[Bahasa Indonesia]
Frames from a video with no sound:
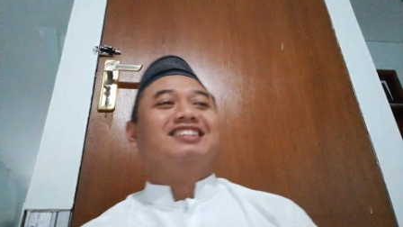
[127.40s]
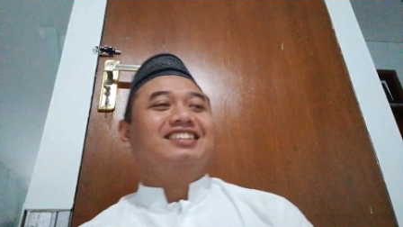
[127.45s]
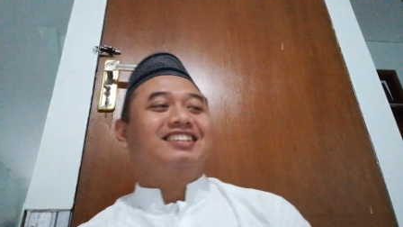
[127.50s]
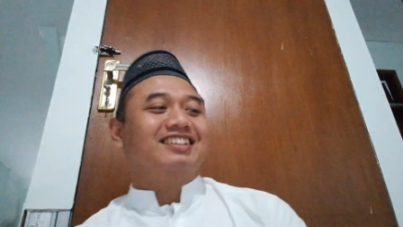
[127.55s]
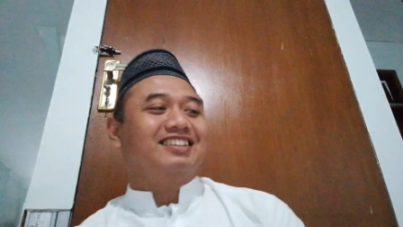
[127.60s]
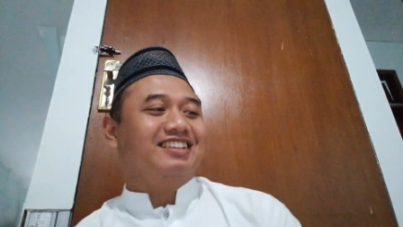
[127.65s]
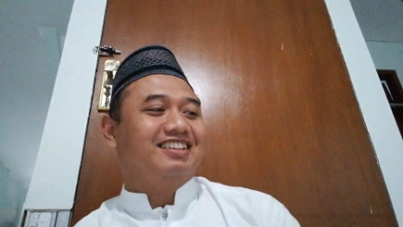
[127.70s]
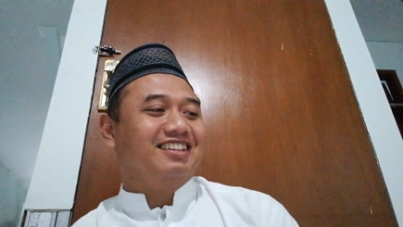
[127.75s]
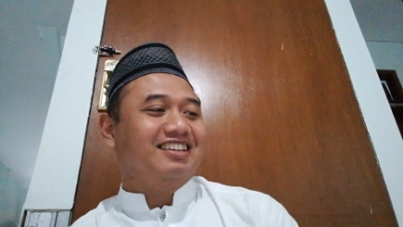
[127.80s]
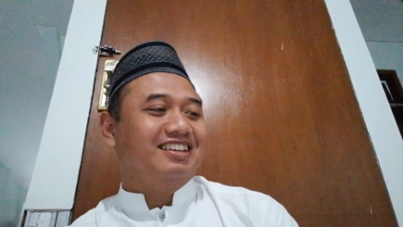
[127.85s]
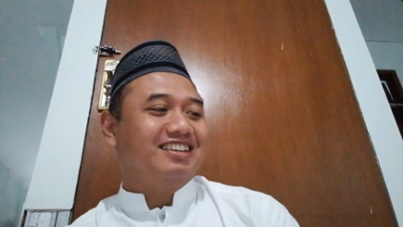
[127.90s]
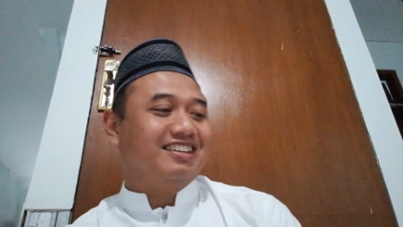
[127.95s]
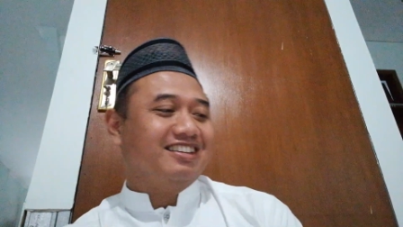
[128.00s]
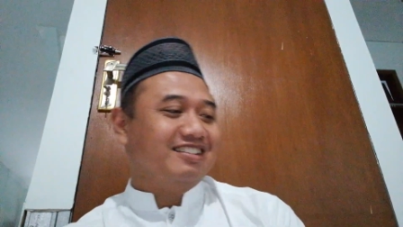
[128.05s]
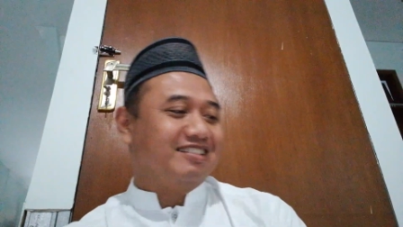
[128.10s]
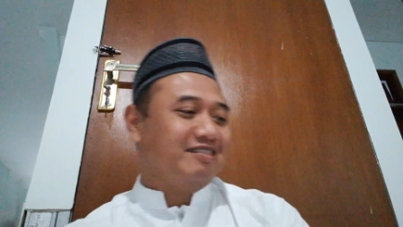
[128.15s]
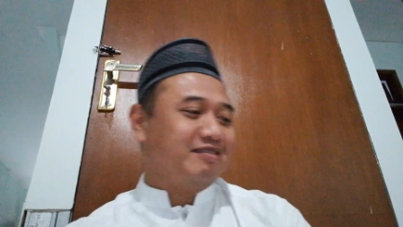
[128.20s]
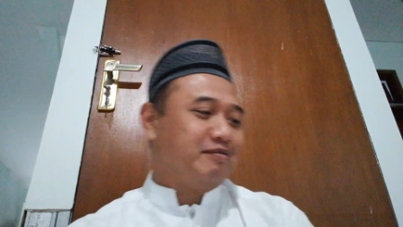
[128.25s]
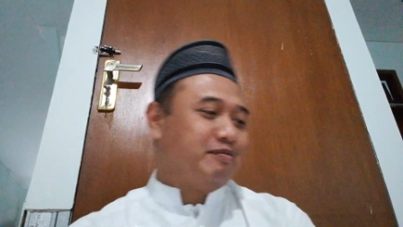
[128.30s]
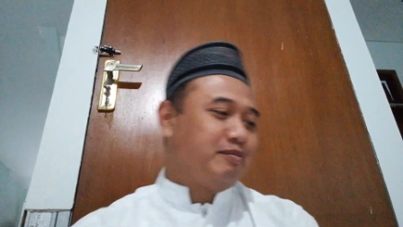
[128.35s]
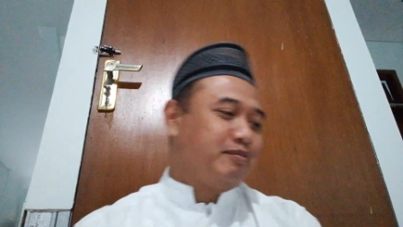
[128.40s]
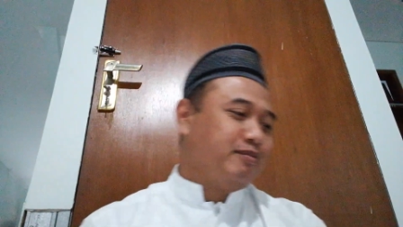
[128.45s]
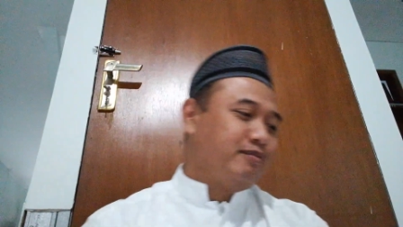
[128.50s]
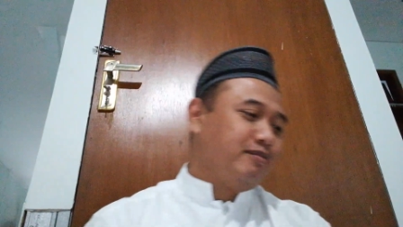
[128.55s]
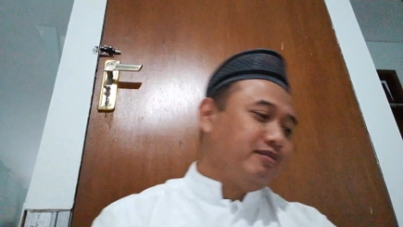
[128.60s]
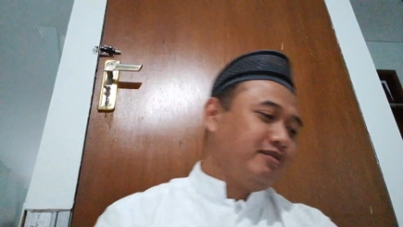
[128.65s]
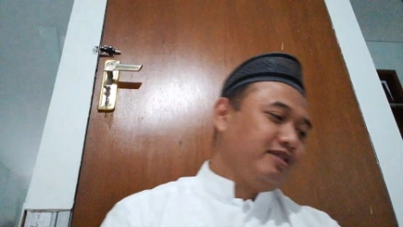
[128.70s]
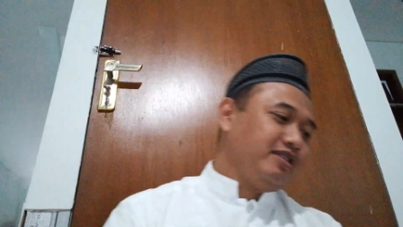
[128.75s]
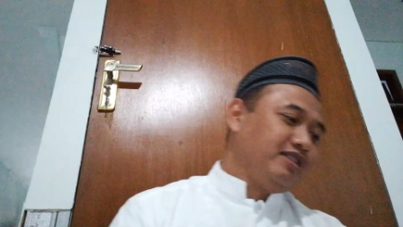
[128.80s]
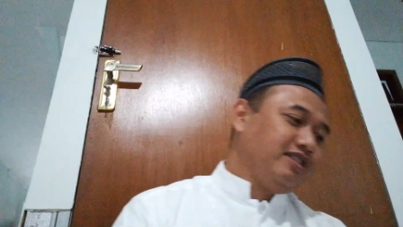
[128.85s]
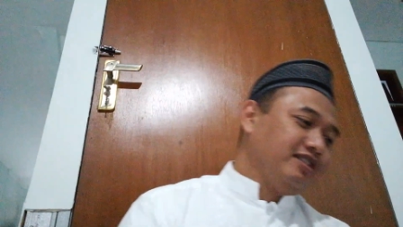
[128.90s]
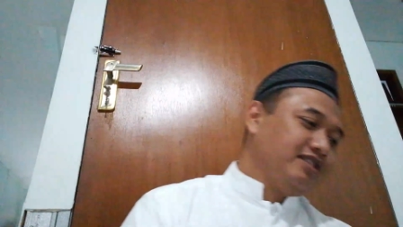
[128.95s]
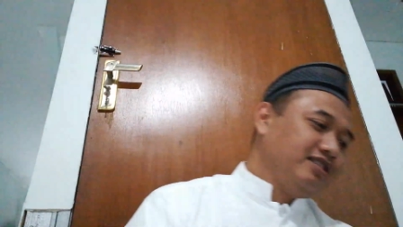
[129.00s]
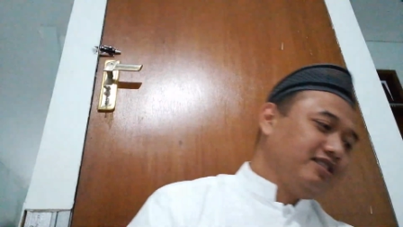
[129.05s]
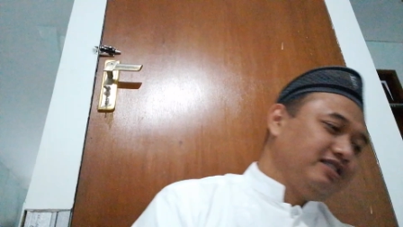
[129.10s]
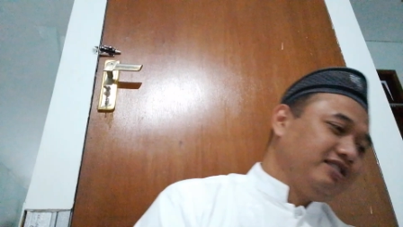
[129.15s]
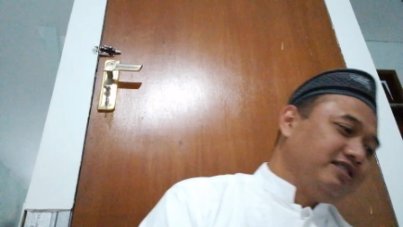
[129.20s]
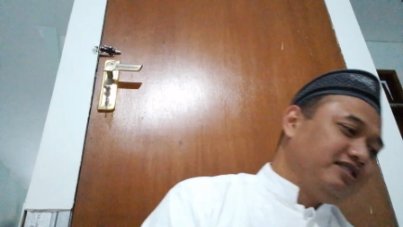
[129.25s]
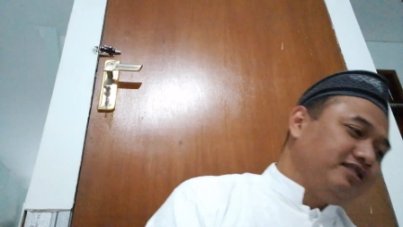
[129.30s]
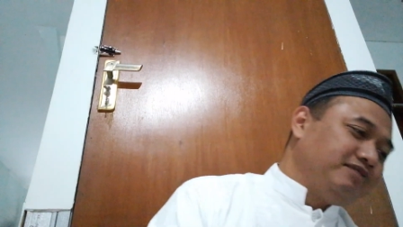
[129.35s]
ya
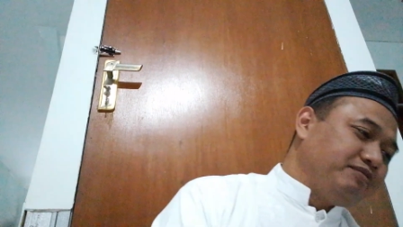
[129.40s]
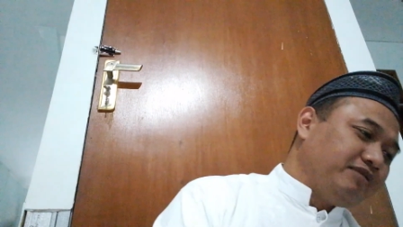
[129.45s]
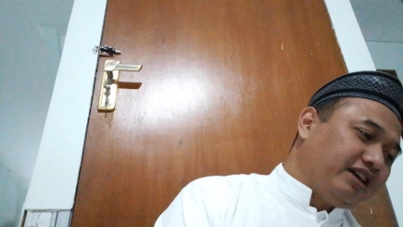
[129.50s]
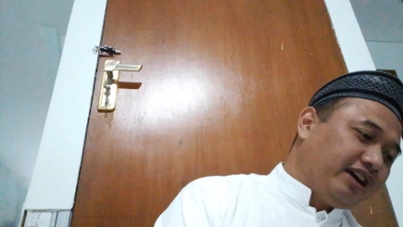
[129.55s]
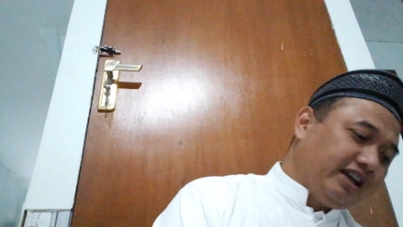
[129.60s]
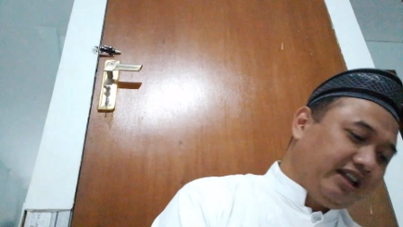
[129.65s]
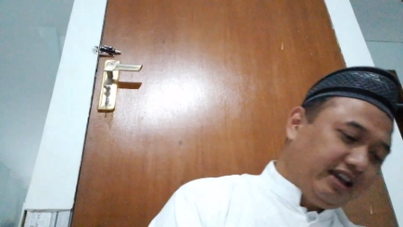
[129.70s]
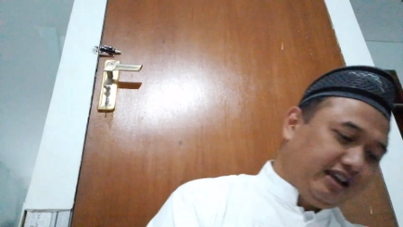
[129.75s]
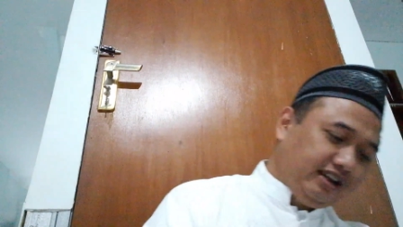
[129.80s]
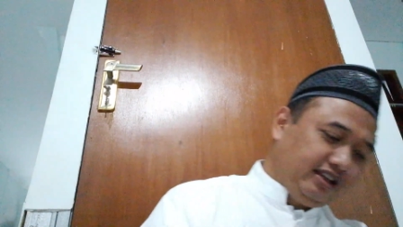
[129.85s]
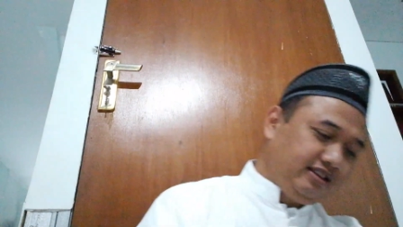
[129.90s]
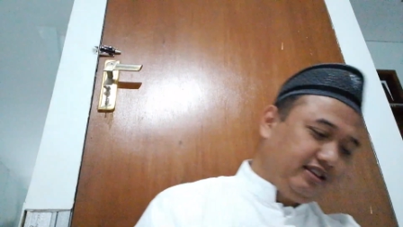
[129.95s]
makanya ini